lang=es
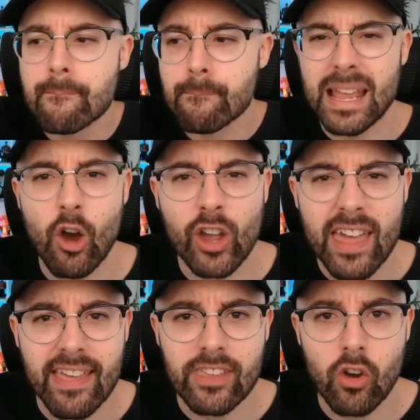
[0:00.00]
me lo
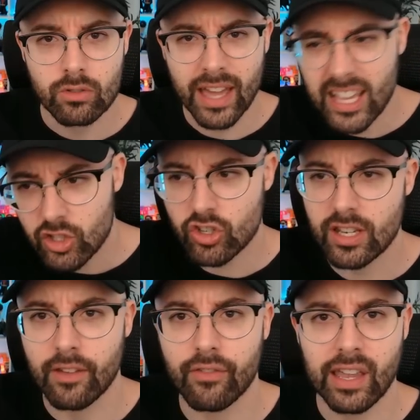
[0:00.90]
quede yo. Eso
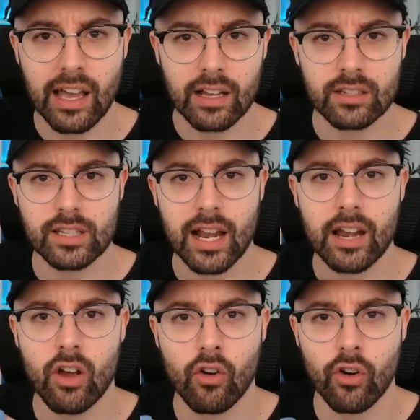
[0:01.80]
significa
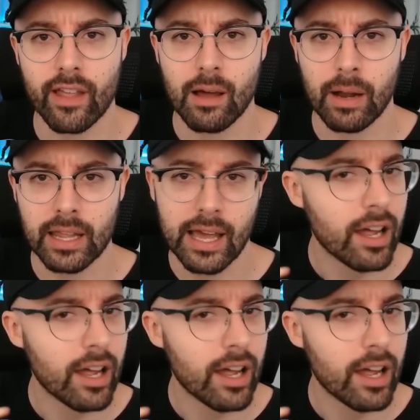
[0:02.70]
salario acorde a la valía.